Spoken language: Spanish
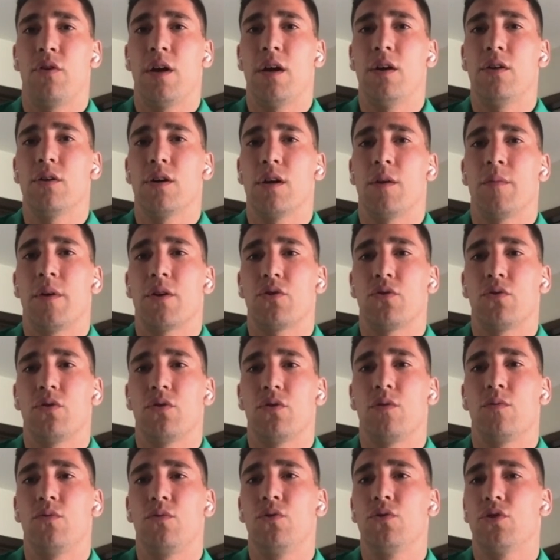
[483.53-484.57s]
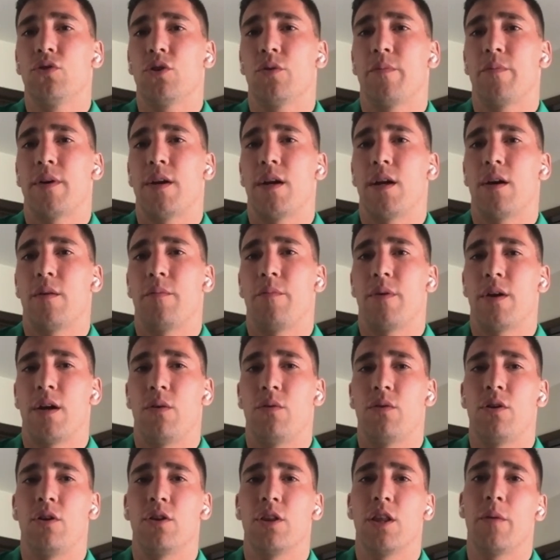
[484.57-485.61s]
fue algo que me ayudó mucho para,
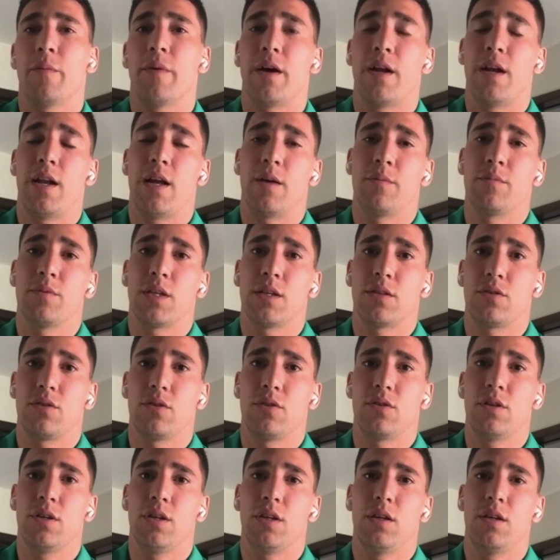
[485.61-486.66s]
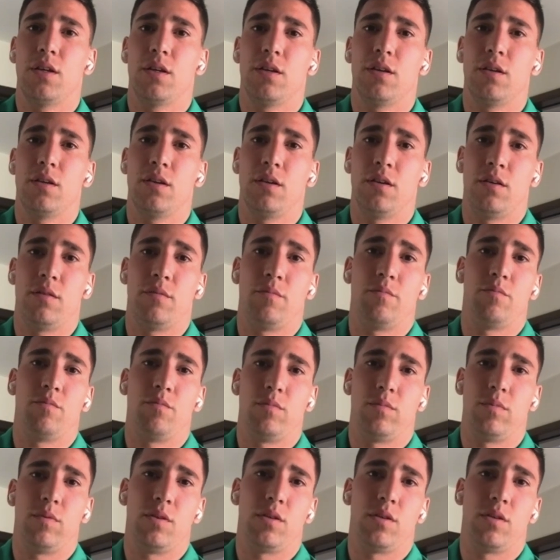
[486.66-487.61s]
para bueno, el tema de la adaptación y, y